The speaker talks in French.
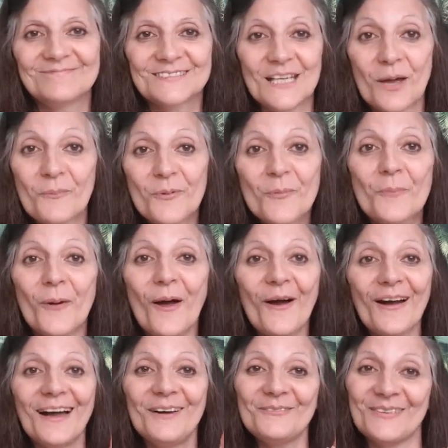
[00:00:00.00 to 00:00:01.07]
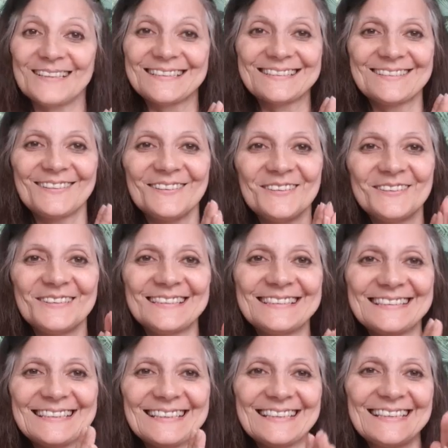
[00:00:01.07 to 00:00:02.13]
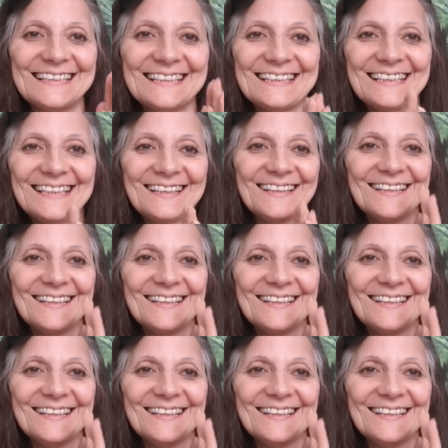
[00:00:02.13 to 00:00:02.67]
j'ai un peu peur hein, parce que c'est